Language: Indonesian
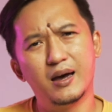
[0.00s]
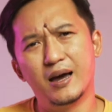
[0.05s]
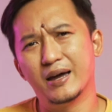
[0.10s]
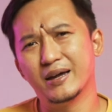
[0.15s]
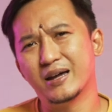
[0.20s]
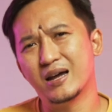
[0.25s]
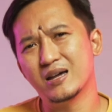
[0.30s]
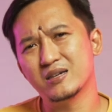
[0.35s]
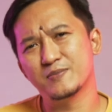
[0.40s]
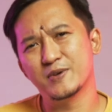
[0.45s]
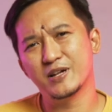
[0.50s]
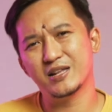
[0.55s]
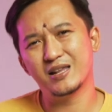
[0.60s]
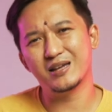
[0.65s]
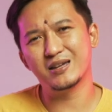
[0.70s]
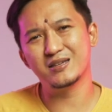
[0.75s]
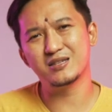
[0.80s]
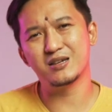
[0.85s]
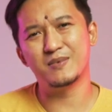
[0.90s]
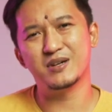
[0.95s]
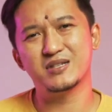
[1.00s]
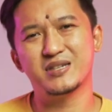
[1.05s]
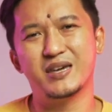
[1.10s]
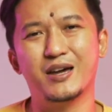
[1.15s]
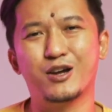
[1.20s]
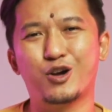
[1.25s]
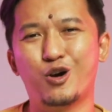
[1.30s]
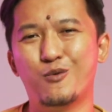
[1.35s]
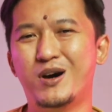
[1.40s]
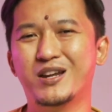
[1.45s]
Hai guys, balik lagi sama
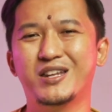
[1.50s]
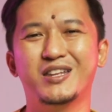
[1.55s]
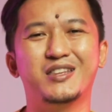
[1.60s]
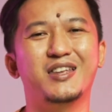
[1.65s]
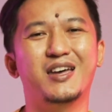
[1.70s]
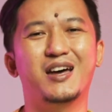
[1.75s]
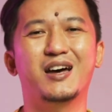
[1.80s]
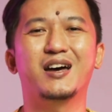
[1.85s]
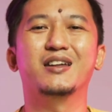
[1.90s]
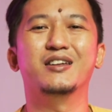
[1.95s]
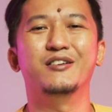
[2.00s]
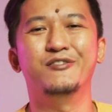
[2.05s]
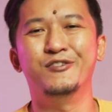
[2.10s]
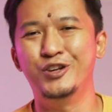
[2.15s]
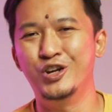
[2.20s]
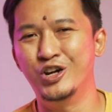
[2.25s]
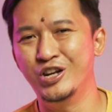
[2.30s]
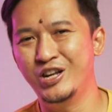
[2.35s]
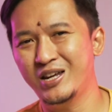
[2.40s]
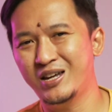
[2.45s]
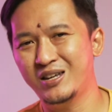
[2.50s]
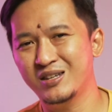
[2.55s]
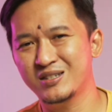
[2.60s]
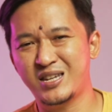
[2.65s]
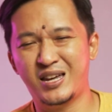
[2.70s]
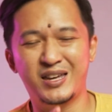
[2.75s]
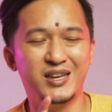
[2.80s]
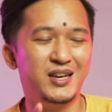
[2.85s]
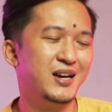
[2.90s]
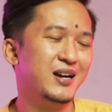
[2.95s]
saya Komaditya. Di video ini
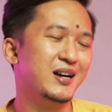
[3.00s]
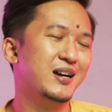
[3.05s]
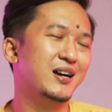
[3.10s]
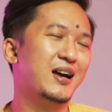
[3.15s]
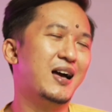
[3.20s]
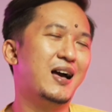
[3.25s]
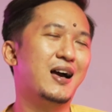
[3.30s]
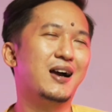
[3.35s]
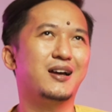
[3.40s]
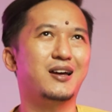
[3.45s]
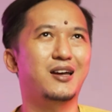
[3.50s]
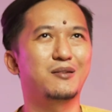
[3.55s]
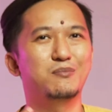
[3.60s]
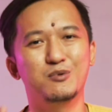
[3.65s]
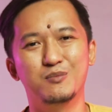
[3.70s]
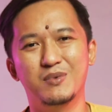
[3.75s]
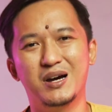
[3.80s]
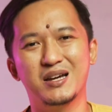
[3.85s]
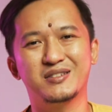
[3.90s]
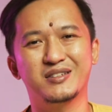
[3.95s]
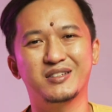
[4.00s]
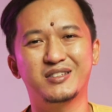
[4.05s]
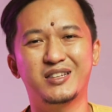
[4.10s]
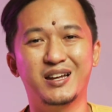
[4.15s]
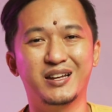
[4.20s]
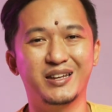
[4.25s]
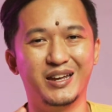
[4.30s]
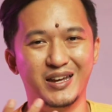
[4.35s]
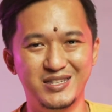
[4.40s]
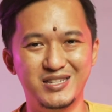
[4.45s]
saya nggak akan membahas
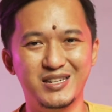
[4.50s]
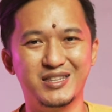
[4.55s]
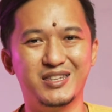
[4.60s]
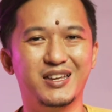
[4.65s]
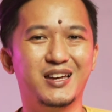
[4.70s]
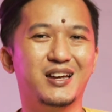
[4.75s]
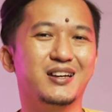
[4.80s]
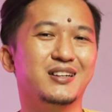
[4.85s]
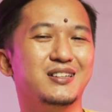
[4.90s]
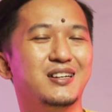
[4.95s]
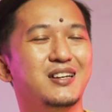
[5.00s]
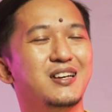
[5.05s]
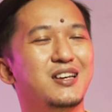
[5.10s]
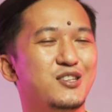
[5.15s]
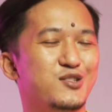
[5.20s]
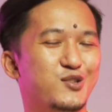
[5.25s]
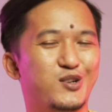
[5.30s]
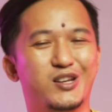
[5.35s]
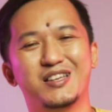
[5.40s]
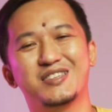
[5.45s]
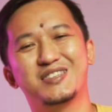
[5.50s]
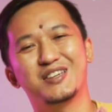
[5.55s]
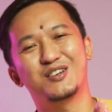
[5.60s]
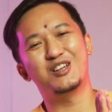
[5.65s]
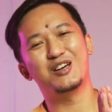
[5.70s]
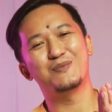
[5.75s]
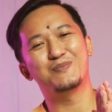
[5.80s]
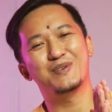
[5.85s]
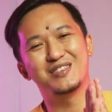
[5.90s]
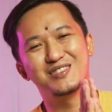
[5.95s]
tentang gadget ya. Soalnya saya
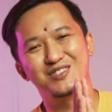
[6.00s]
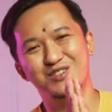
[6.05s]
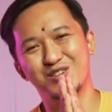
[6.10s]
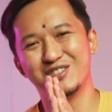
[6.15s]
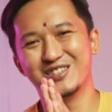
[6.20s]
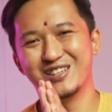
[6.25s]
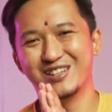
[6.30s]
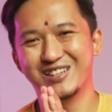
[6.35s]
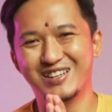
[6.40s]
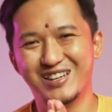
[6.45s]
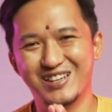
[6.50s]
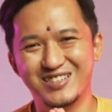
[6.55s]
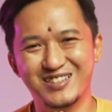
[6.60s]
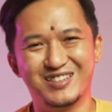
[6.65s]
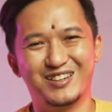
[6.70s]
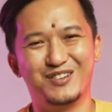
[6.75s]
udah pensiun jadi gadget